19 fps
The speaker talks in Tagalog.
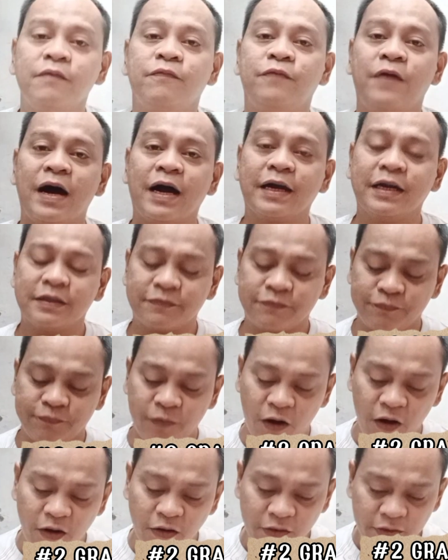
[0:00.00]
Bracket
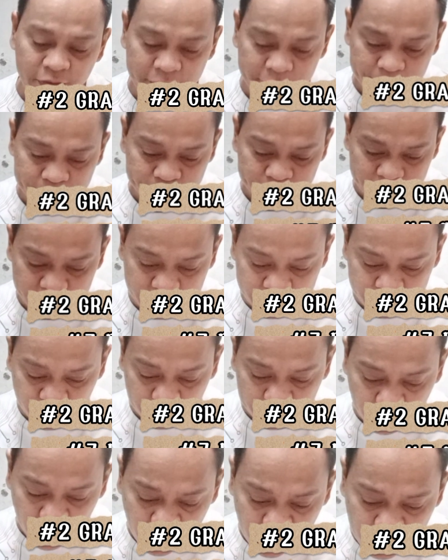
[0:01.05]
4
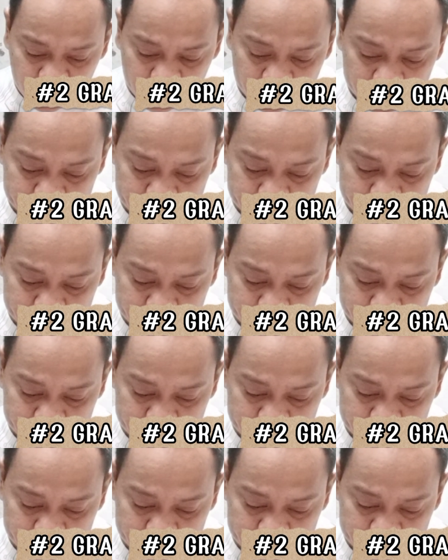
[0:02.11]
Dito po